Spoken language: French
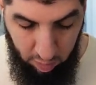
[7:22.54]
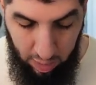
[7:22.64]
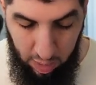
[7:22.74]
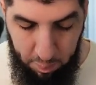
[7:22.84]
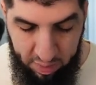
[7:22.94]

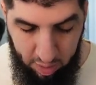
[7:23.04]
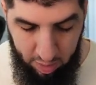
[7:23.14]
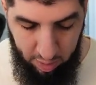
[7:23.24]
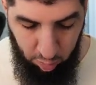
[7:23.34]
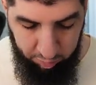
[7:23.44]
Ah, bien,
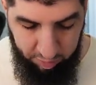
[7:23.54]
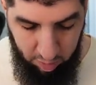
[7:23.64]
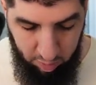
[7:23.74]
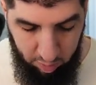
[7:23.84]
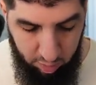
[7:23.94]
il a cancel.
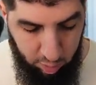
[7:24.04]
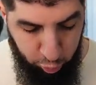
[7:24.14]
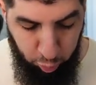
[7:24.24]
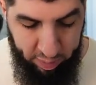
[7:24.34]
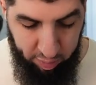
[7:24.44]
Il
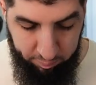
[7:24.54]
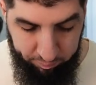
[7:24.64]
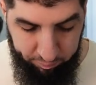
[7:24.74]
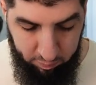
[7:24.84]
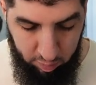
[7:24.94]
joue bien.
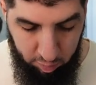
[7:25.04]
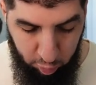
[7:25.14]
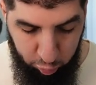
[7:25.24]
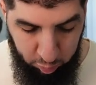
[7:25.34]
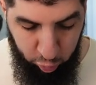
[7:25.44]

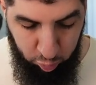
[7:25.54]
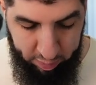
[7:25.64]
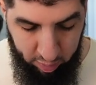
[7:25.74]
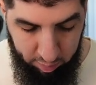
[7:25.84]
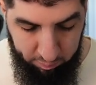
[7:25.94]
Franchement, il joue bien.